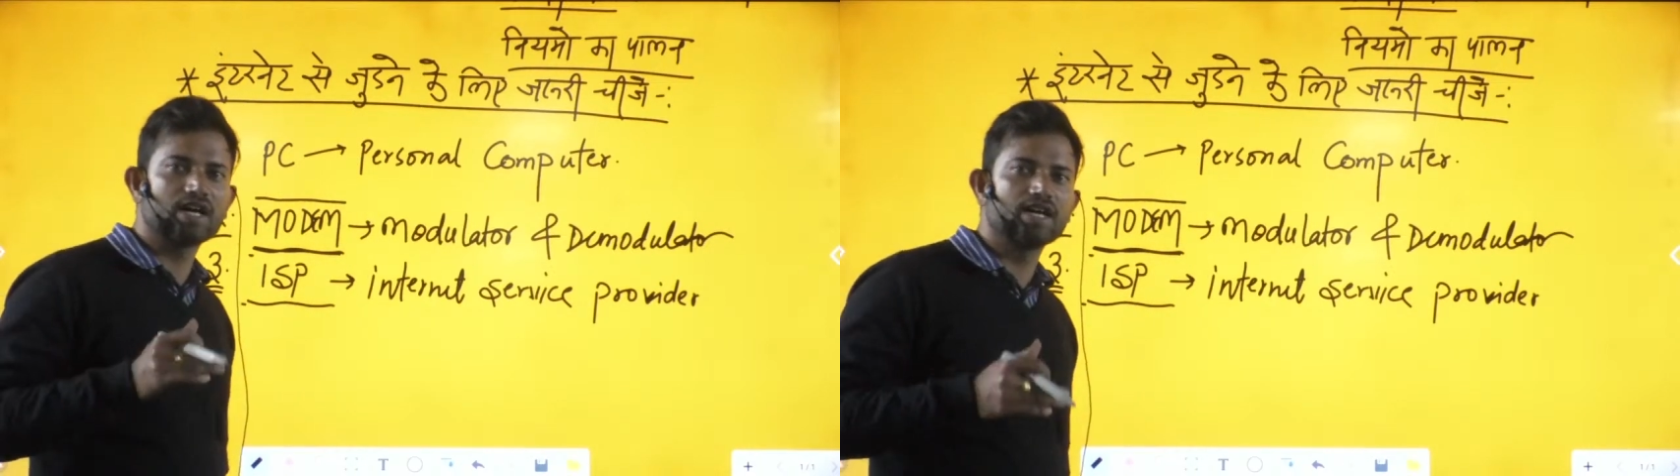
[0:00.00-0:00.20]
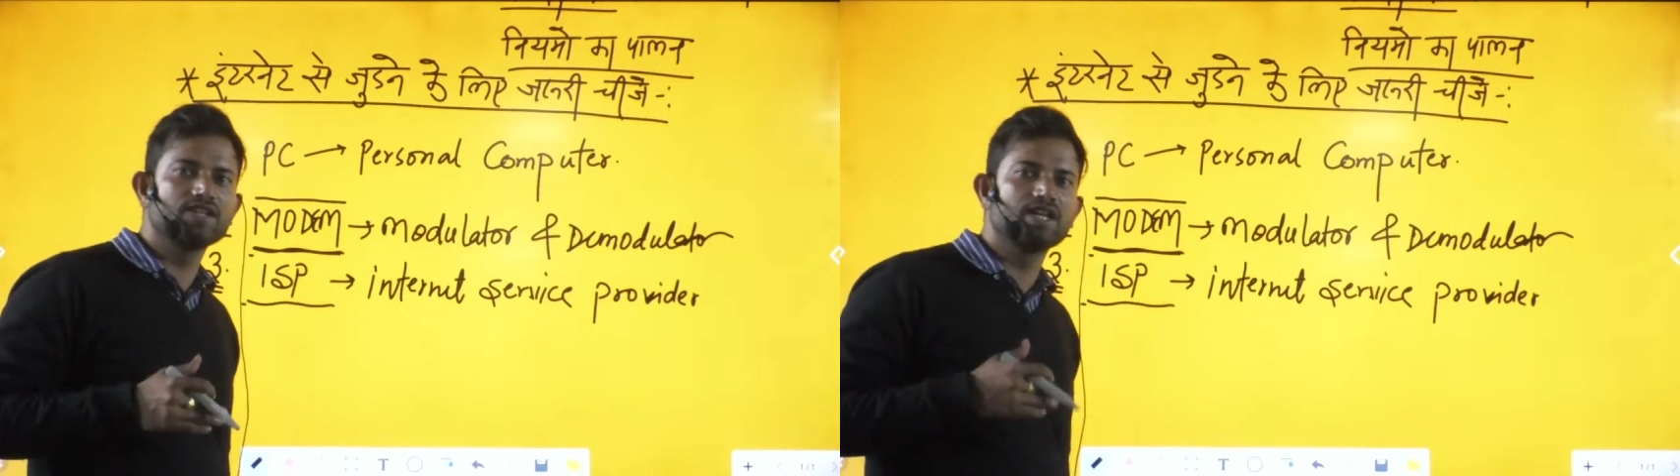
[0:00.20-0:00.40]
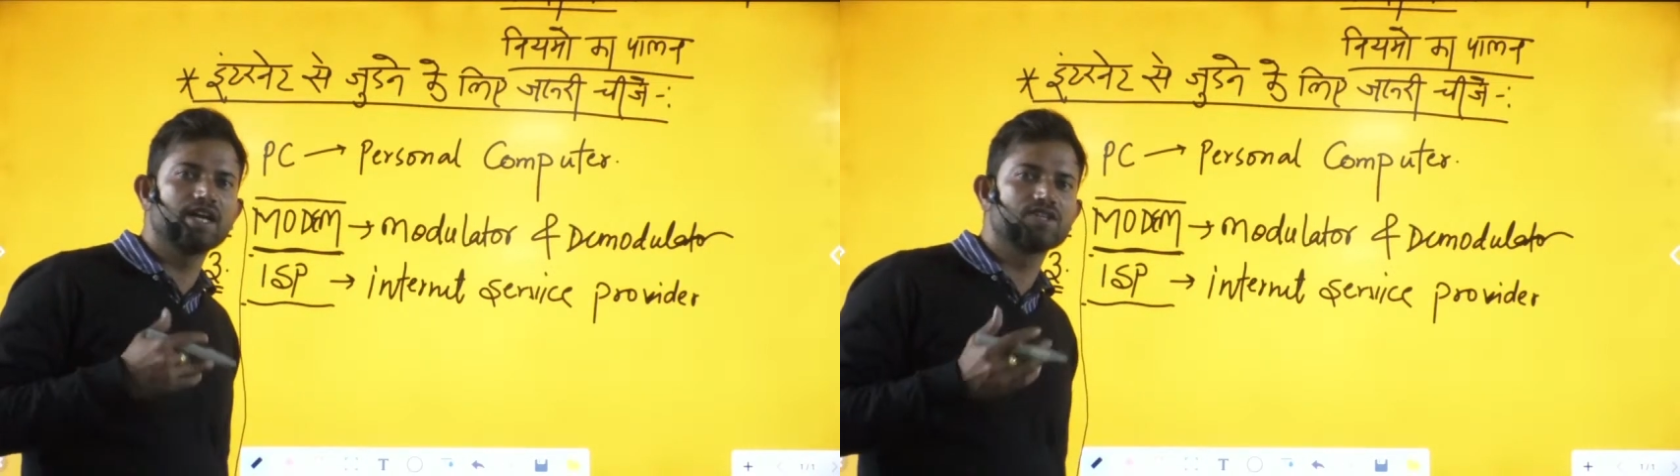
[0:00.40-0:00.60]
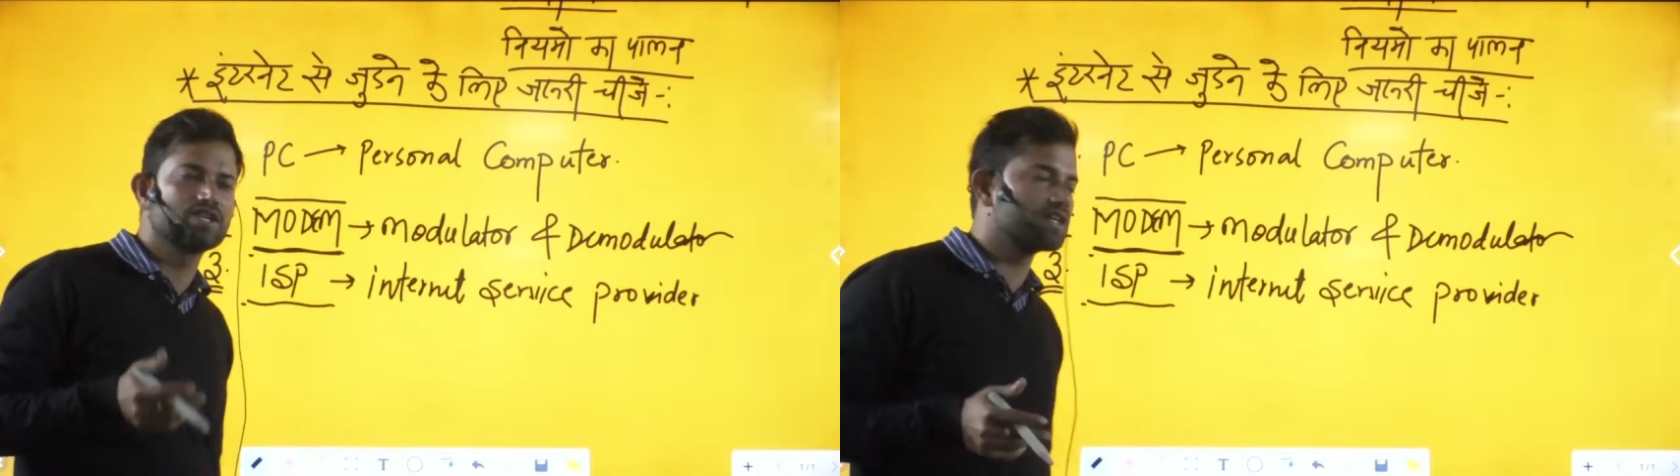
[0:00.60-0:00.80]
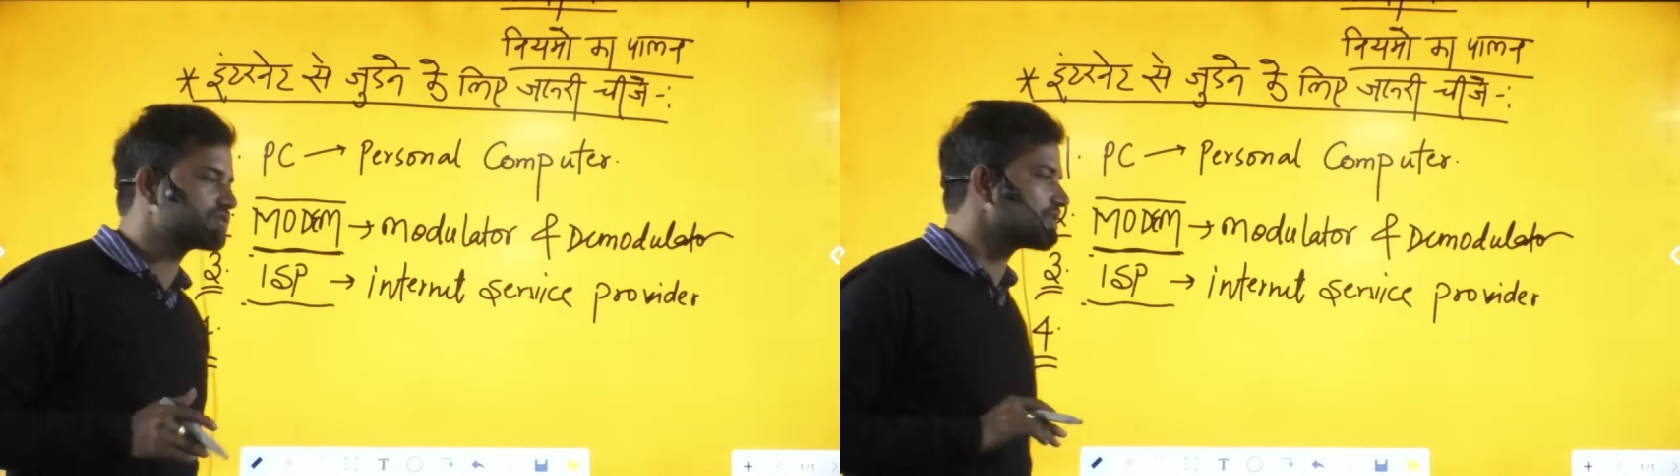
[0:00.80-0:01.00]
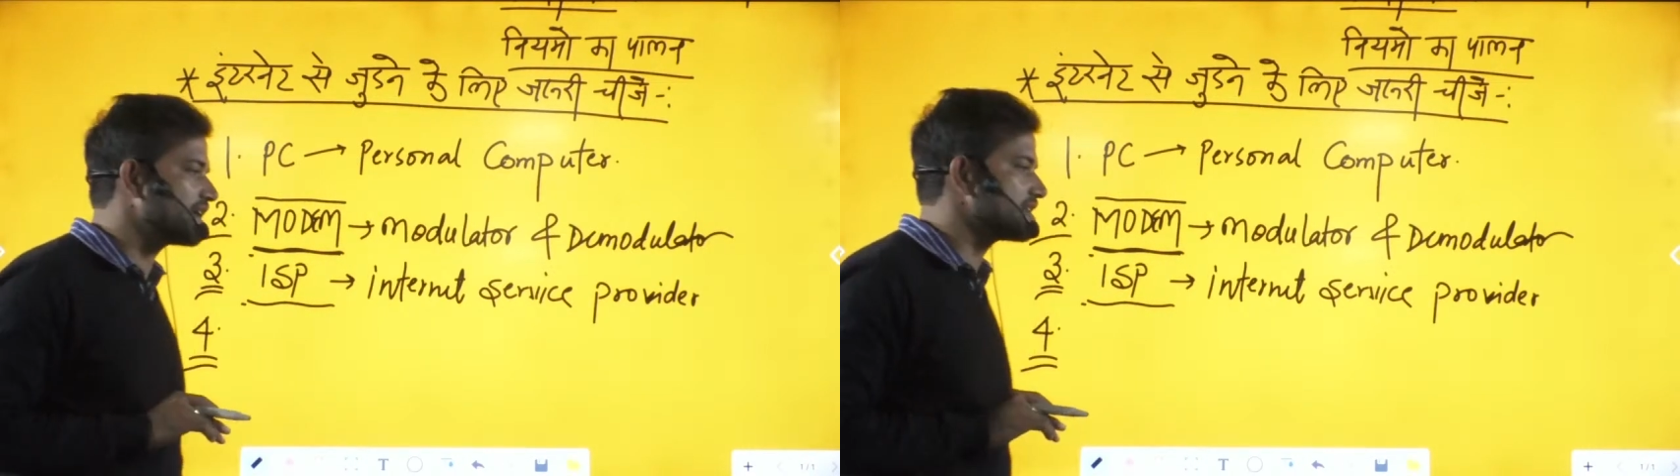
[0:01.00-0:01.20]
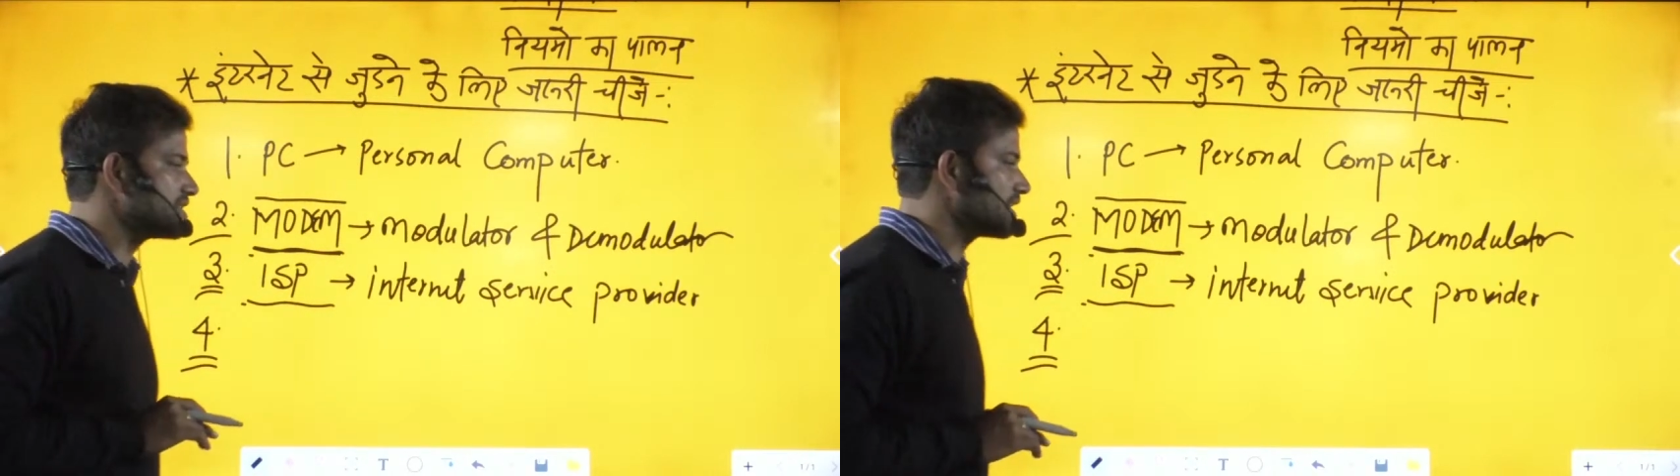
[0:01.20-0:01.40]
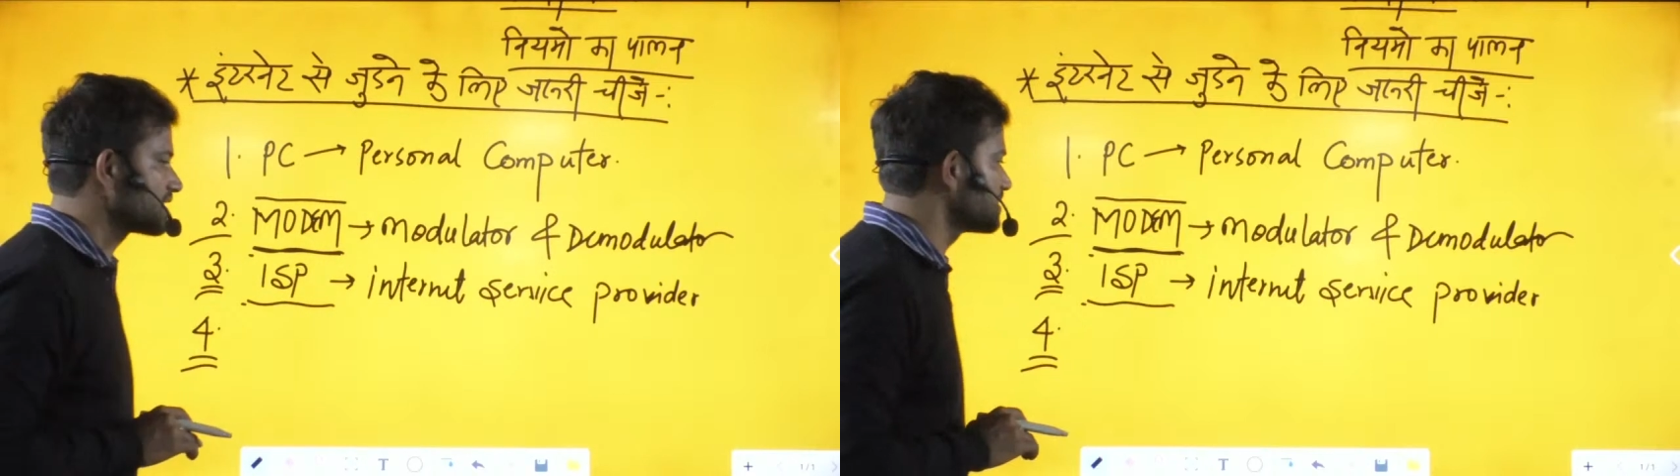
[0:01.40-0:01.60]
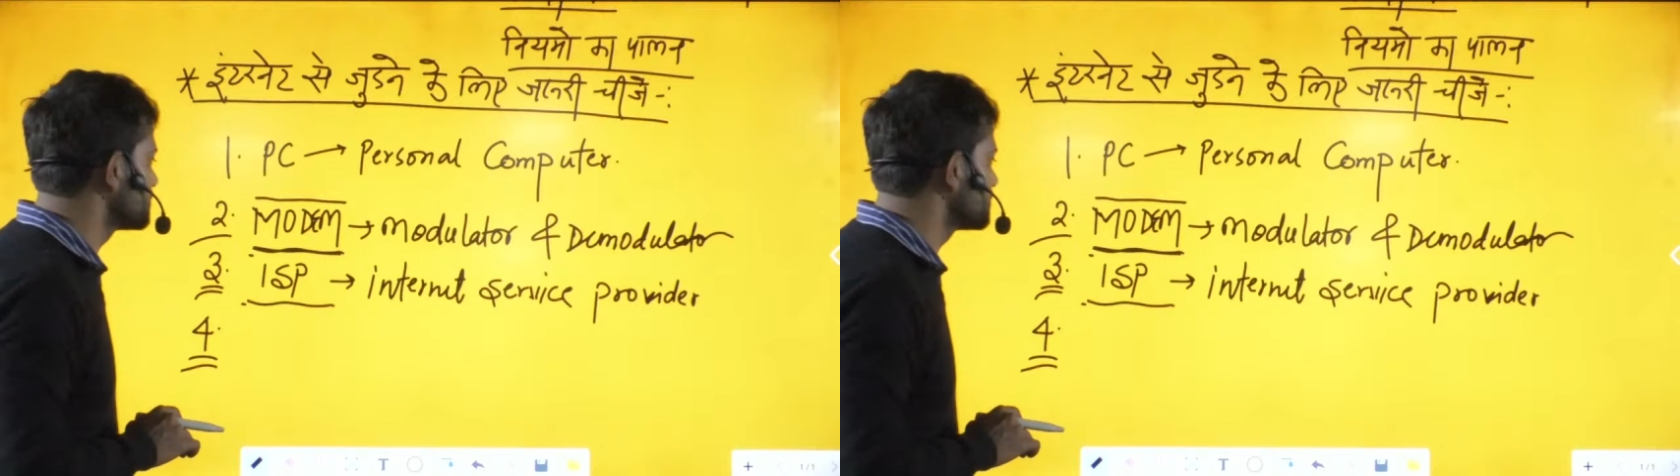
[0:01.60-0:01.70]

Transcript: अगले दिन एक शेर सुनाया जाएगा